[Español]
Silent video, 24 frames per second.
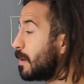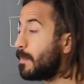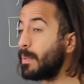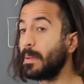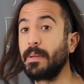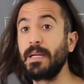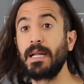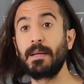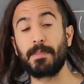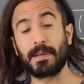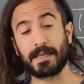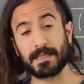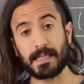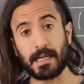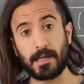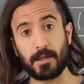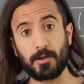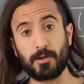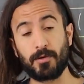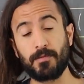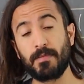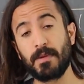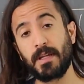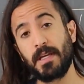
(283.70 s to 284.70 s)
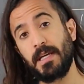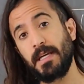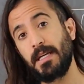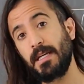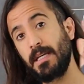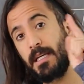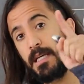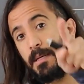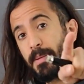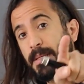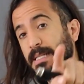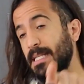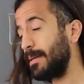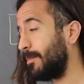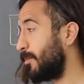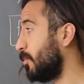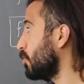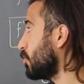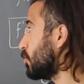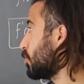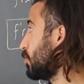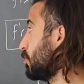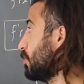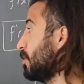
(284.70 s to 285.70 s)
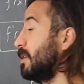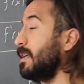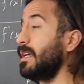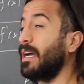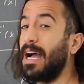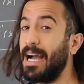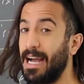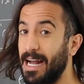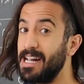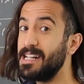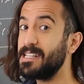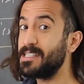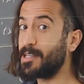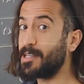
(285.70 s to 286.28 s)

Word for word: el primer apartado y pasamos al